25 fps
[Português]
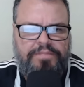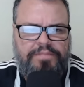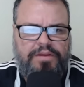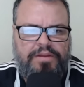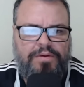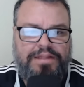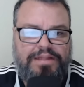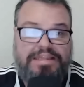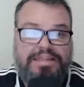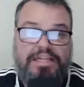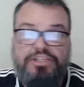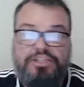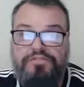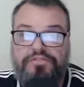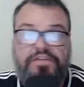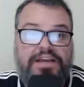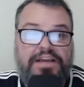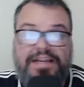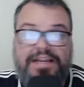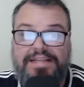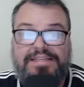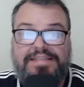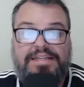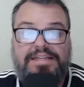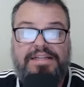E o Atlético
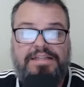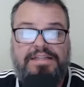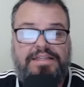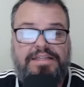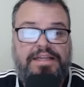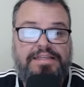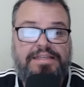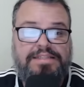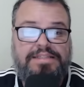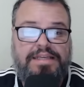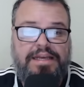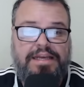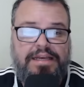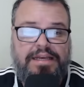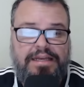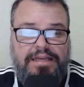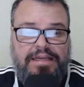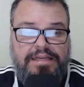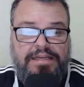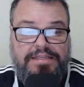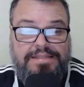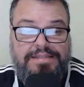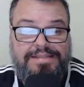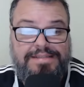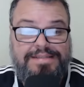fica nessa, nessa
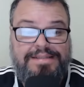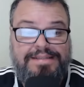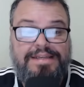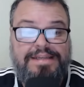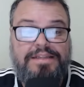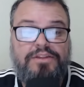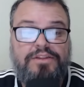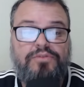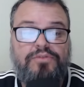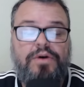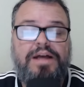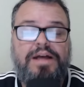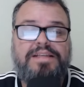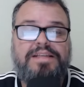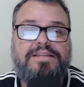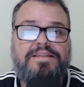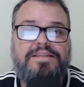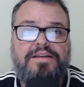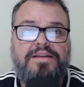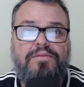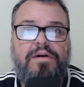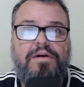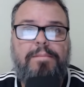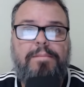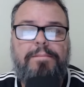
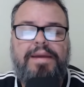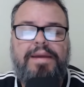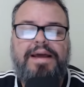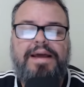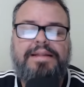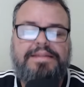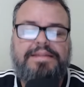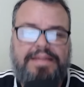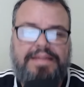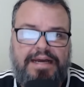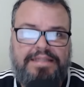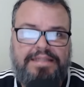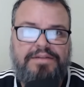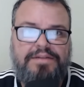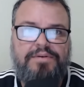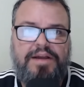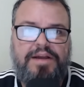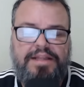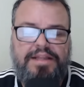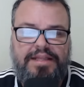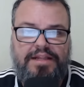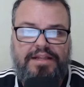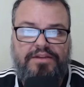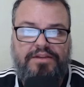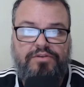situação apertada com
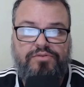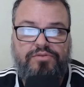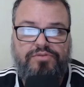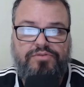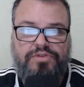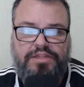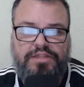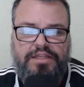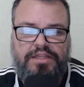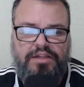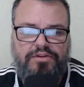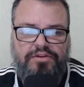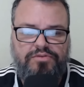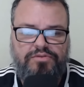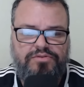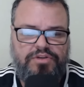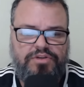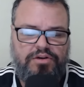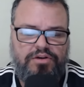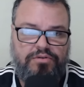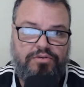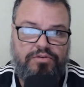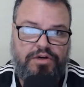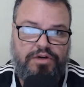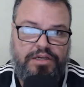o Edenilson. O
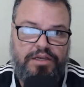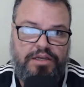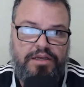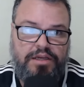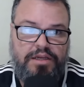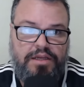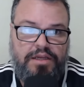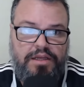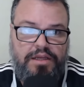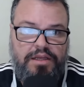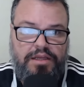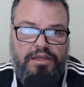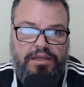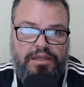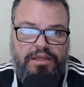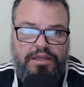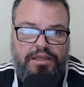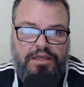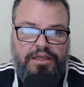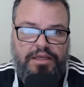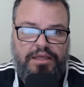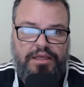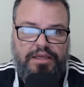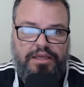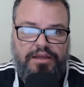Edenilson agora
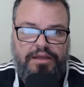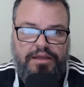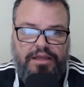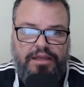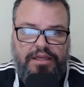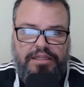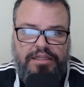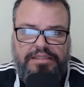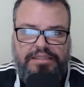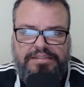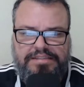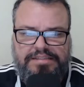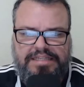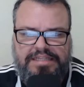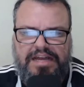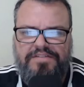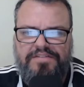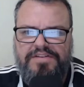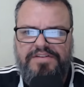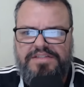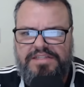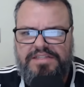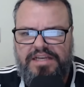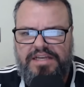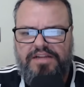é,
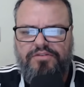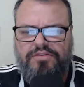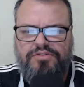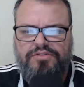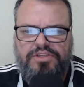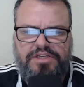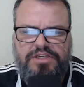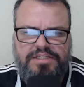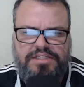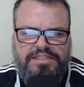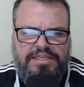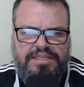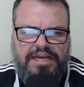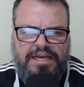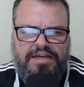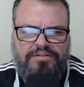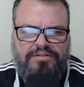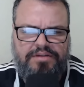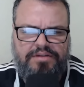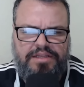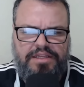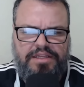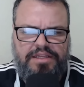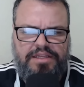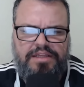estava sendo
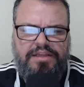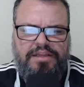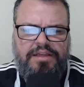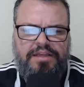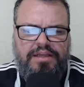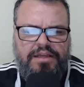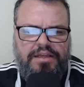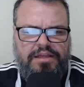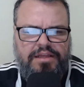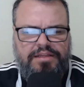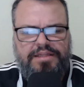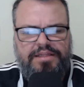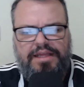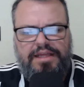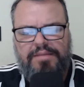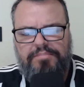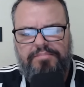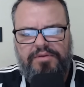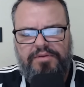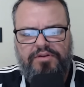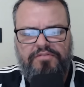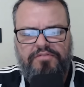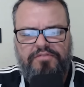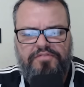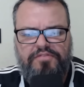utilizado aí né,
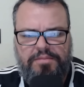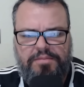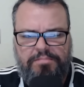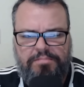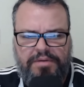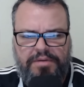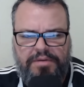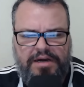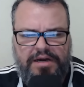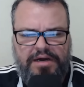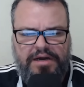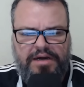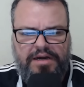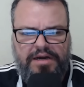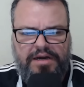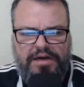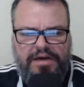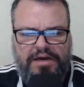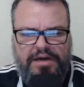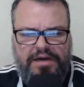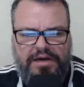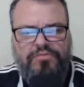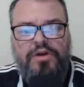pelo Filipão,